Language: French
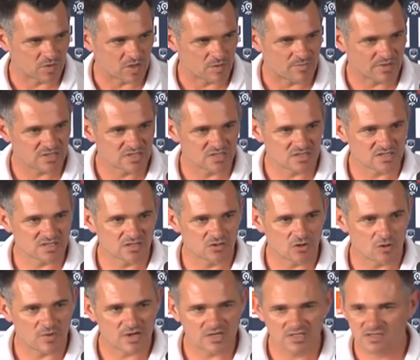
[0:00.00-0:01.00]
impatience, c'est
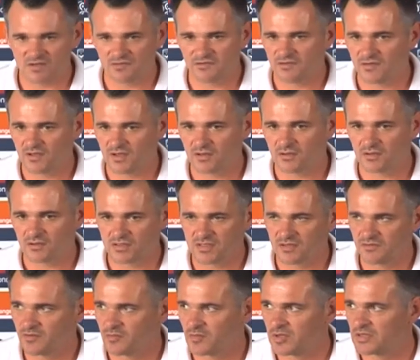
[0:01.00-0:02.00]
normal. Ça fait, euh,
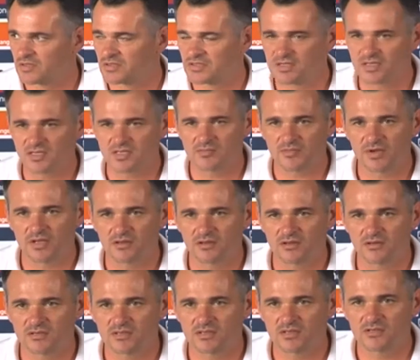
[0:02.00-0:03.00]
ça fait maintenant 5
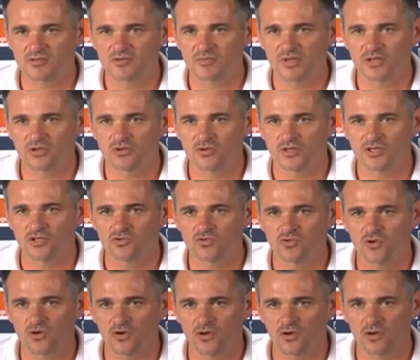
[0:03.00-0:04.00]
semaines, cinq semaines que les
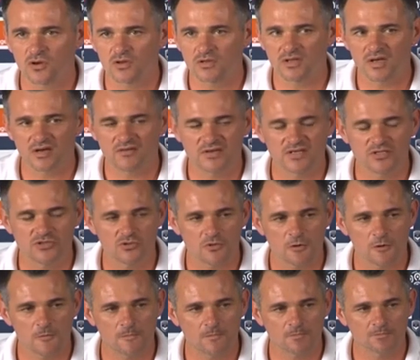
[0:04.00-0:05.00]
joueurs euh, travaillent
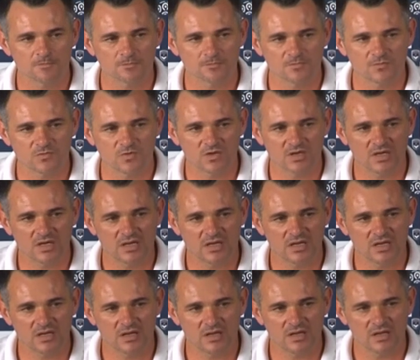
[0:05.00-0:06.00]
dur.
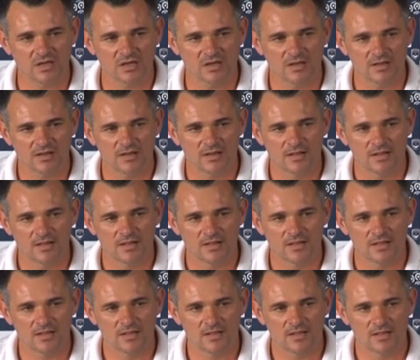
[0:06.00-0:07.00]
Et
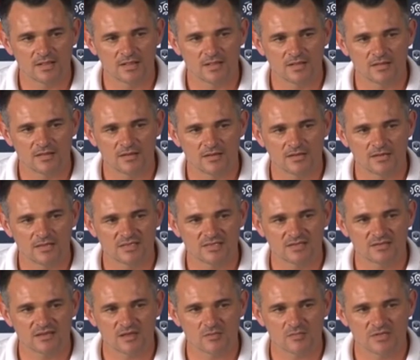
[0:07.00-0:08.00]
les
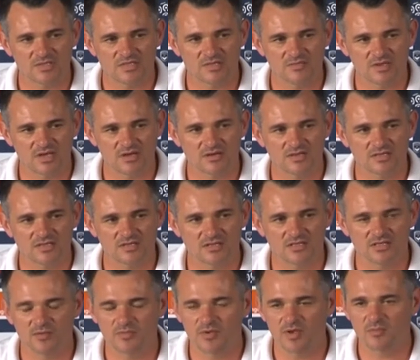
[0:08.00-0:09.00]
entraînements, c'est bien, les
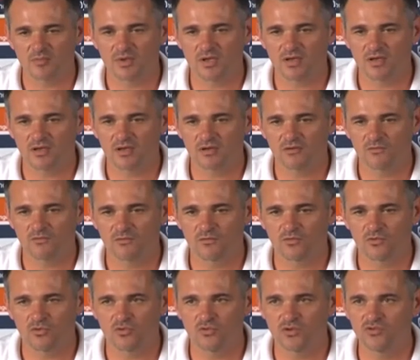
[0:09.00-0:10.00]
stages, c'est bien, mais
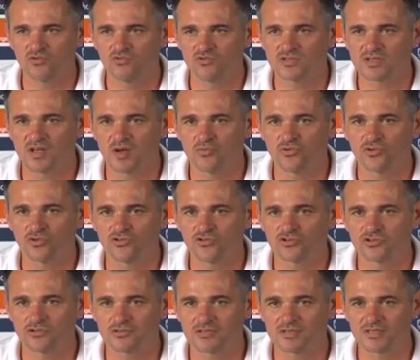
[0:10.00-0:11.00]
on est tous là pour une
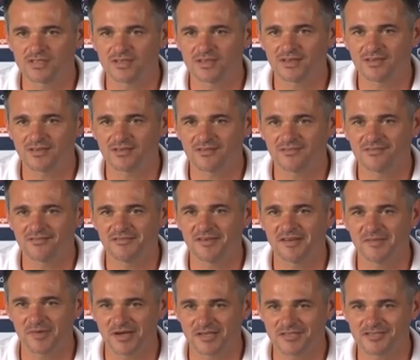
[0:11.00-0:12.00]
chose c'est
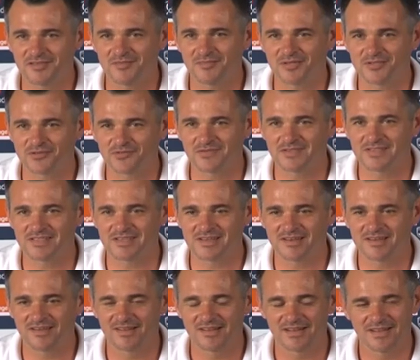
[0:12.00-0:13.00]
les matchs, les matchs
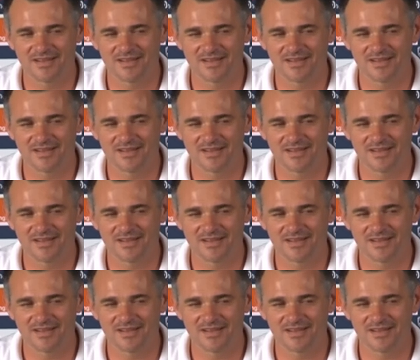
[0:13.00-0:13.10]
officiels.